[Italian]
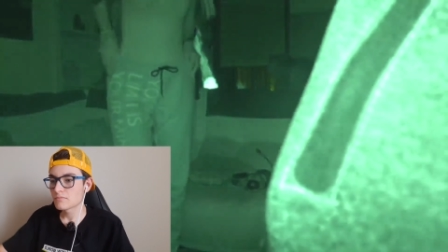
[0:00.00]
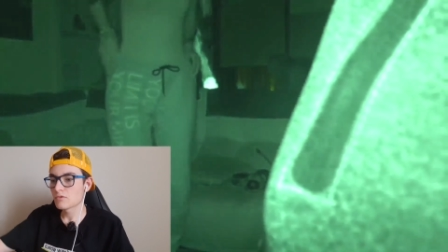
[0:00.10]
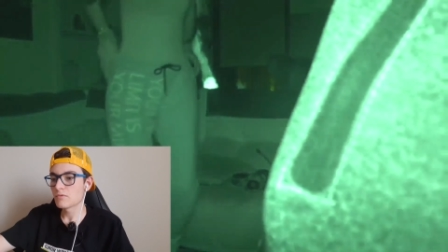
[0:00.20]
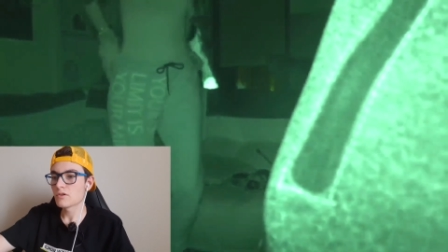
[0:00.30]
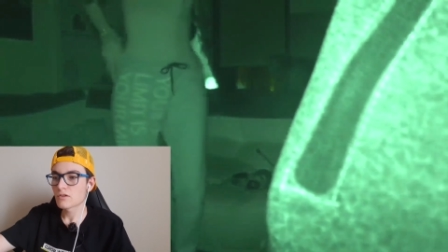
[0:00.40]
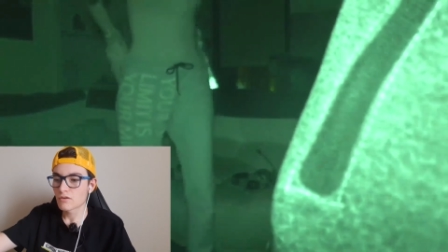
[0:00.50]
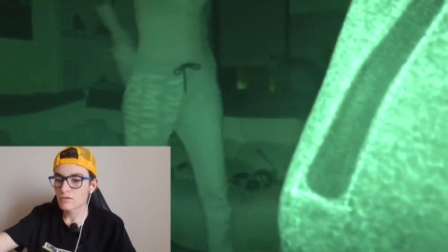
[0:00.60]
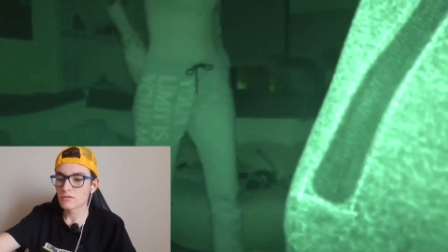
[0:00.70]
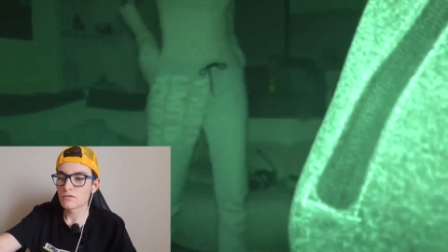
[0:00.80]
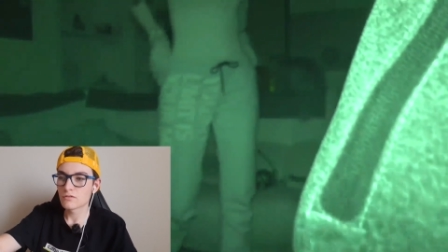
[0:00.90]
Non me lo
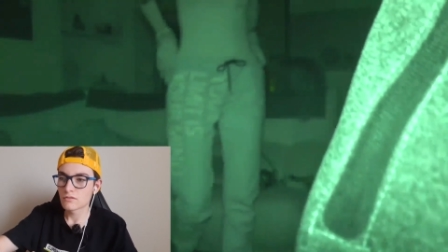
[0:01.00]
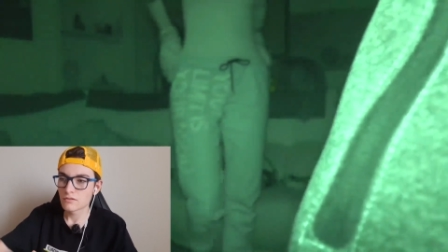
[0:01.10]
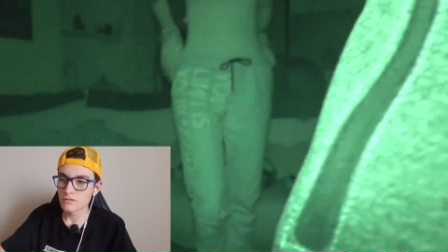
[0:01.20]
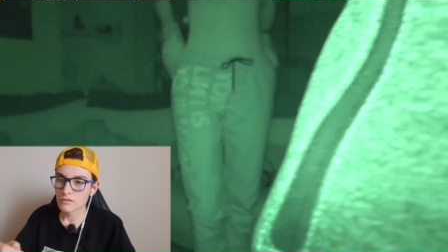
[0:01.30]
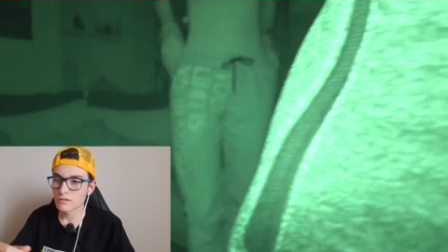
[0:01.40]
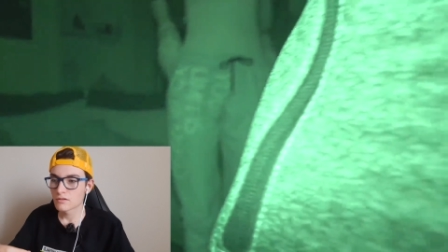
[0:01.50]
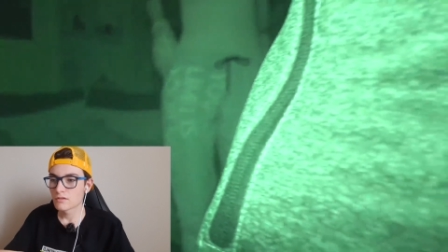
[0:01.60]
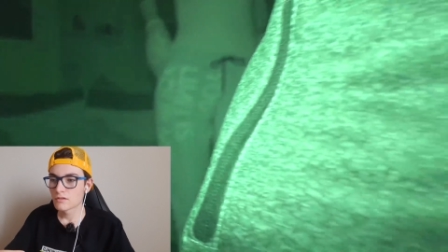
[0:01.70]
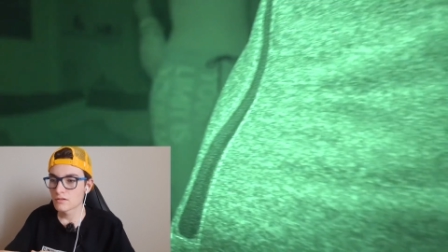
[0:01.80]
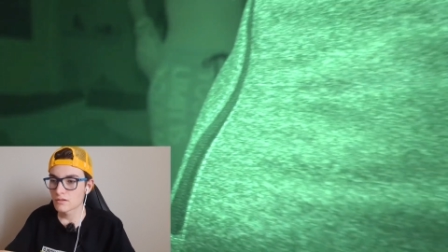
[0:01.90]
ricordo. No, vabbè.
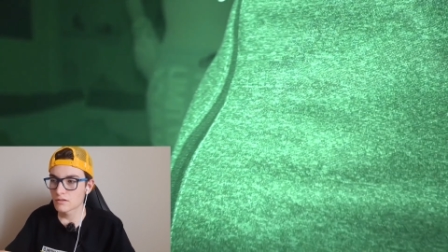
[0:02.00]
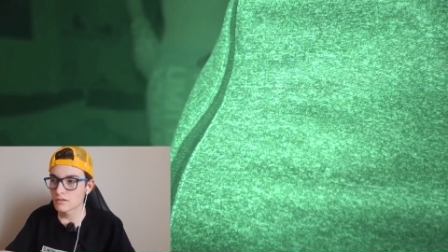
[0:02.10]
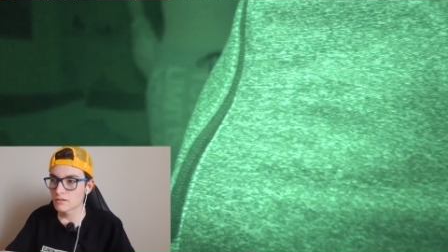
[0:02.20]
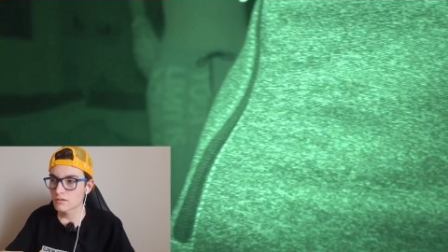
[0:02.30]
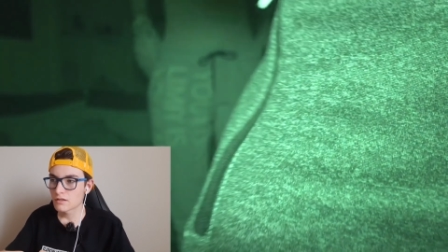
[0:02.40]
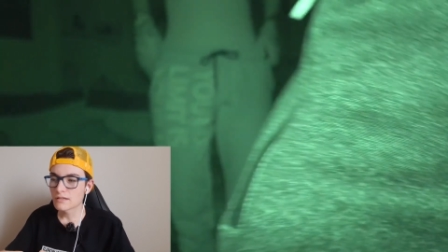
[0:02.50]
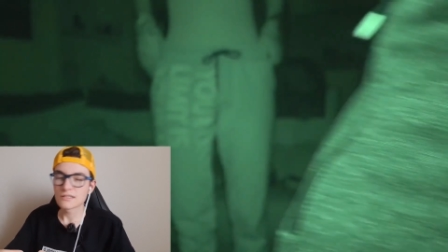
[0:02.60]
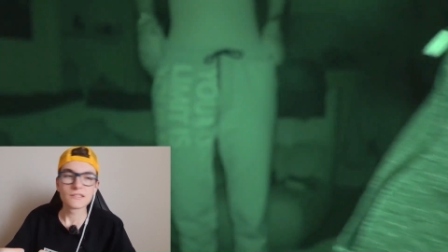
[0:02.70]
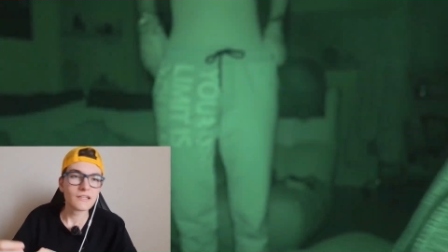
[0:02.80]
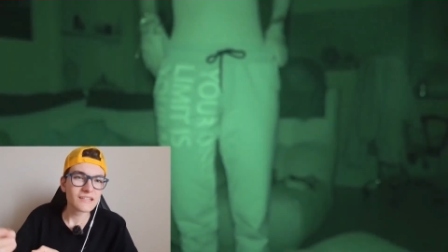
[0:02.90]
Ah
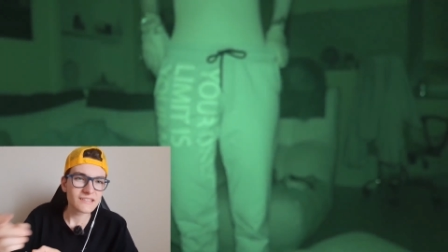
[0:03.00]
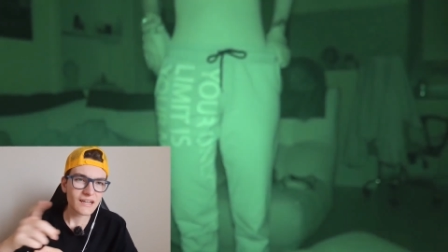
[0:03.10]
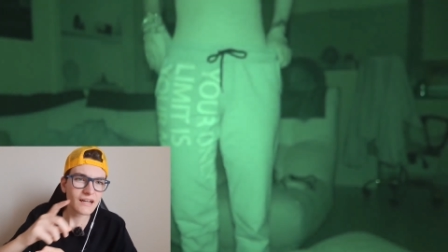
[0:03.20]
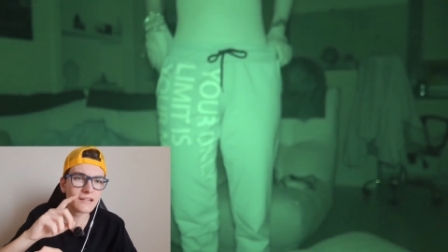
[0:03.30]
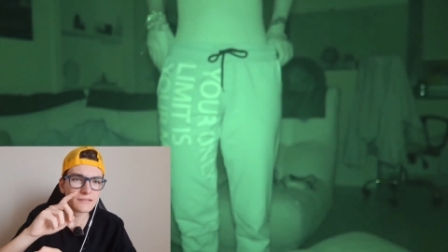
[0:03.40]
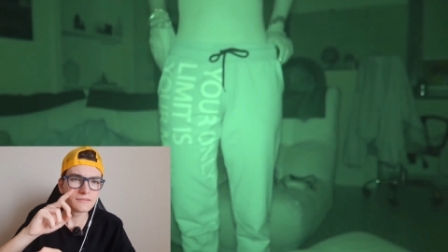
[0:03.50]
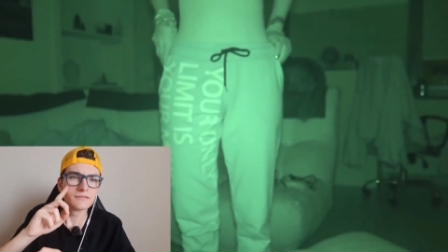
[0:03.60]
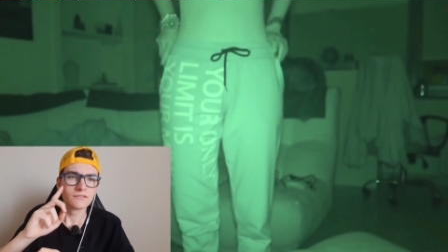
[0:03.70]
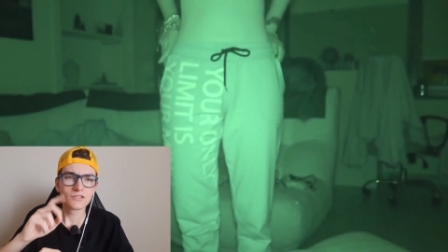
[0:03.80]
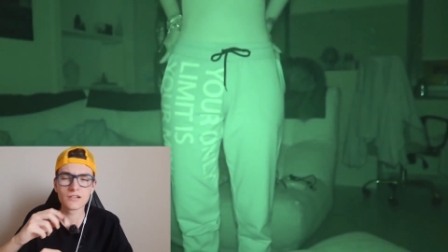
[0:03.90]
sì sì, le scale.
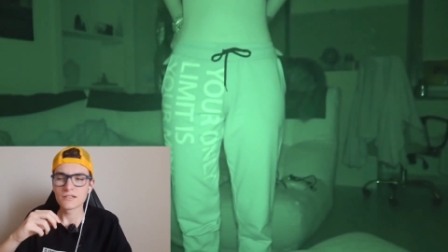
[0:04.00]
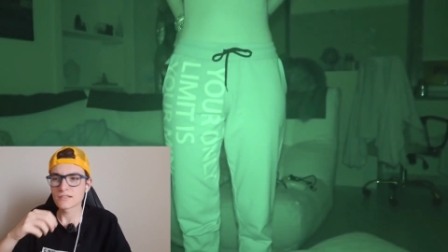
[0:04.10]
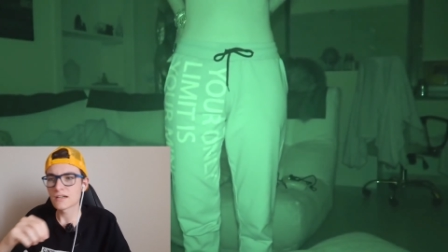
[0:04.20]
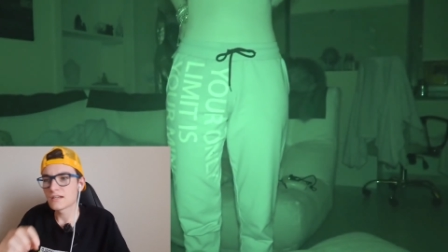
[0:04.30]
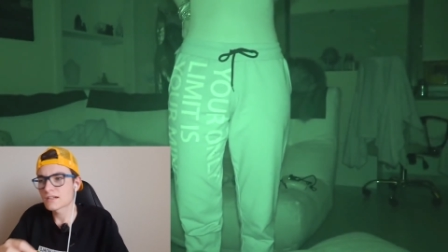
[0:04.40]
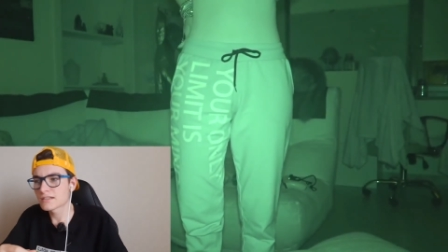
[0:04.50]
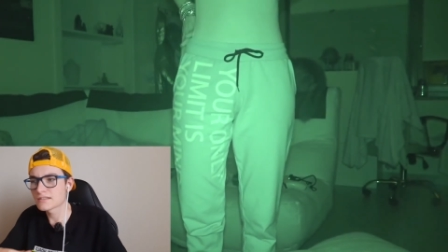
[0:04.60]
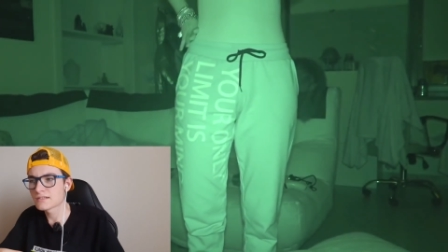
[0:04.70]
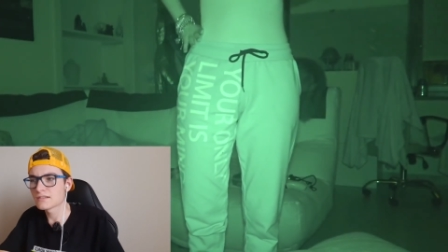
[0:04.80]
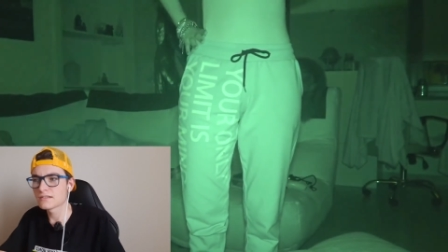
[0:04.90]
C'erano no, le scale ragazzi.
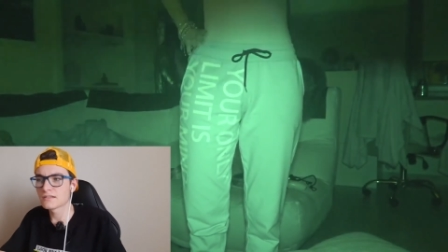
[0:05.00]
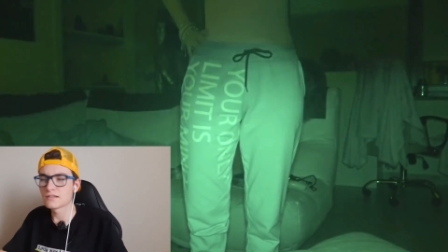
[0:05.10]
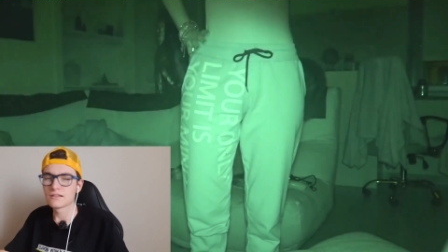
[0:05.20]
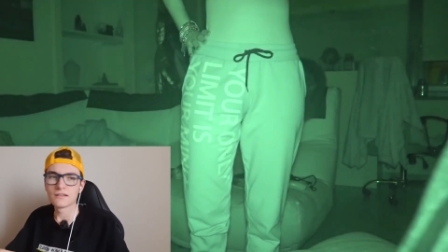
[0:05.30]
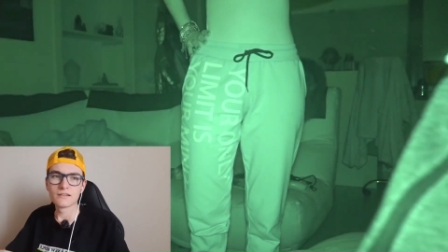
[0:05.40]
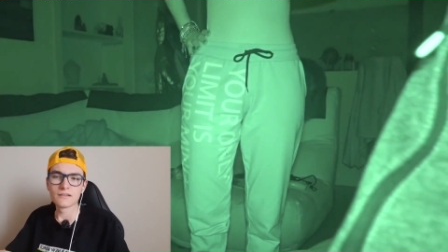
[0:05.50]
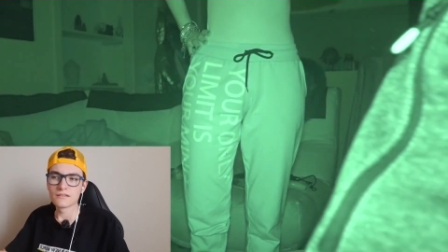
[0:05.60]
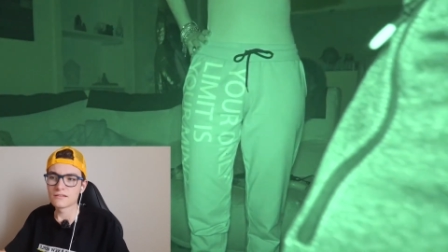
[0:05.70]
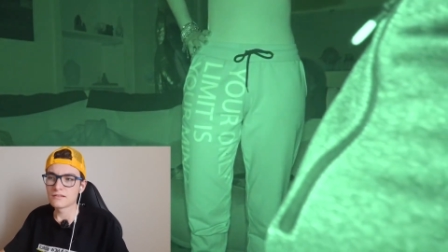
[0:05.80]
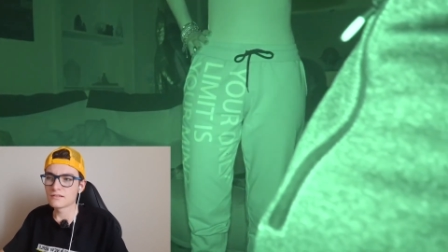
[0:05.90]
Perché prima, prima,
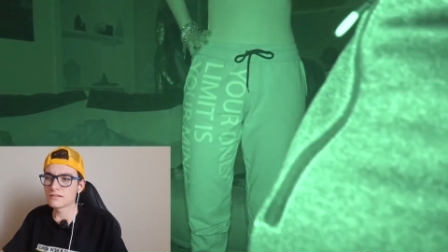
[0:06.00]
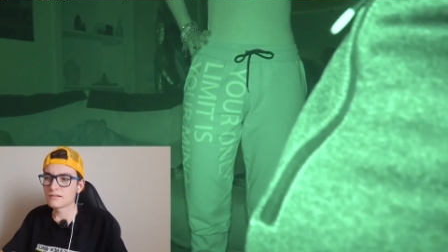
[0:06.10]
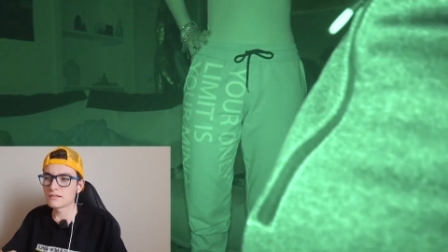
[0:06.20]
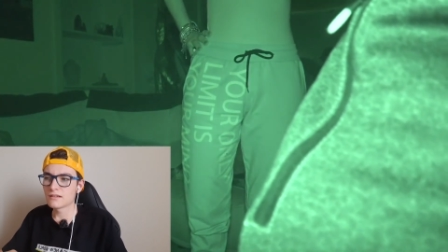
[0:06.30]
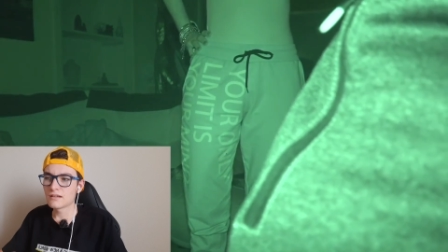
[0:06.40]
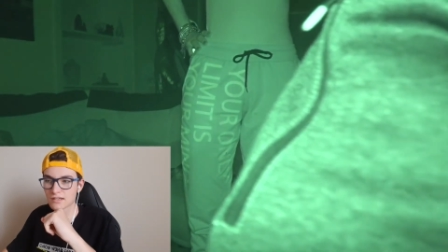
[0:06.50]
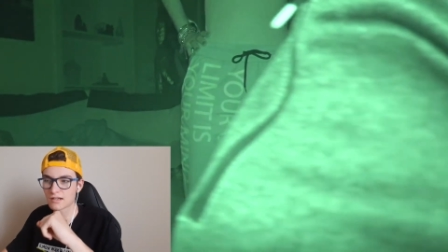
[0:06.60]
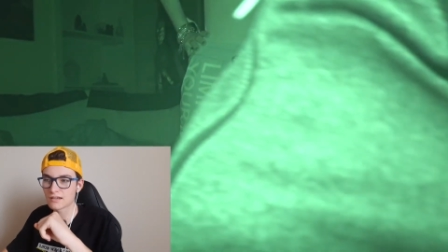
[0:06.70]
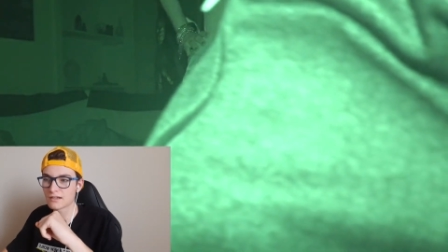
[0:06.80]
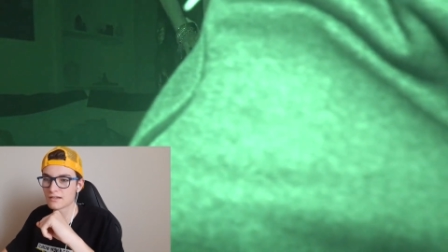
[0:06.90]
che lo veda Debbie,
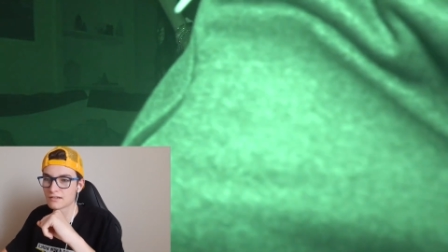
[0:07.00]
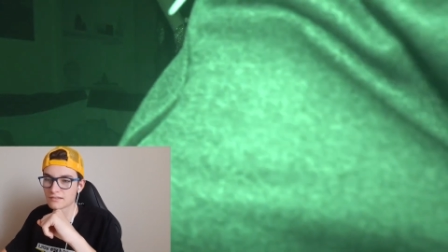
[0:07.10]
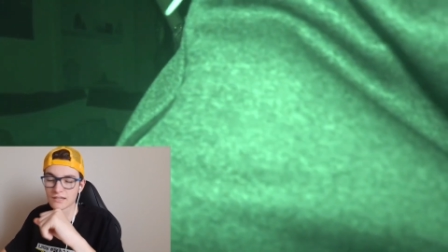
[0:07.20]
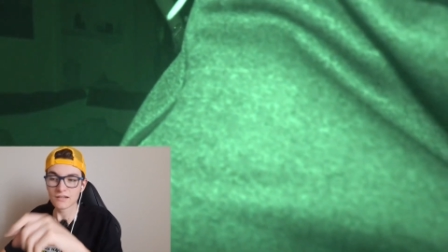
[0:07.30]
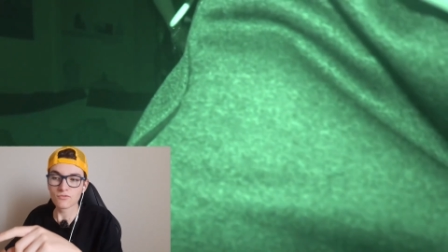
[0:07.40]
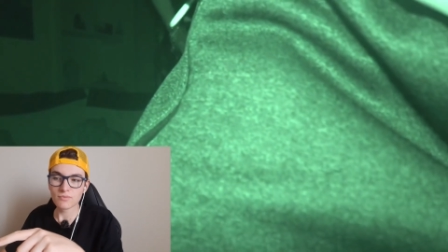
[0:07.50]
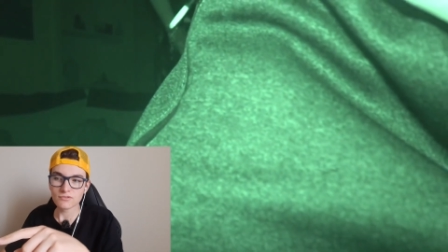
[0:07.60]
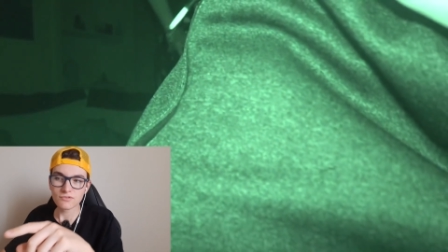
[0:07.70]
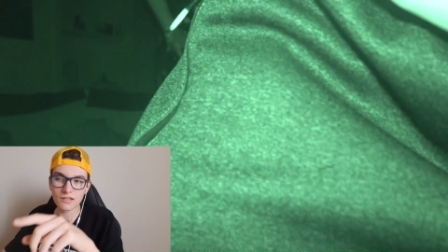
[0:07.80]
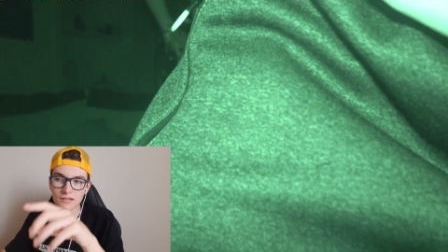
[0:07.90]
Cale. dovete vedere... Eh, l'ombra,
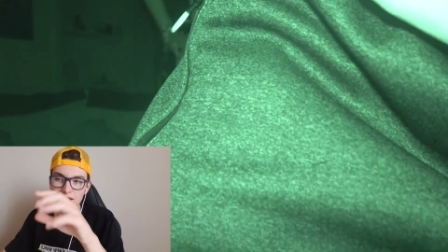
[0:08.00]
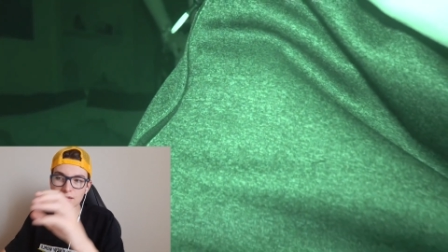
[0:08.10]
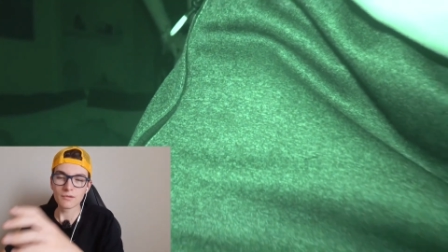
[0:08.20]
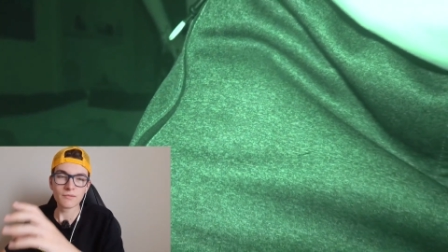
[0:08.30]
scusate, no, no,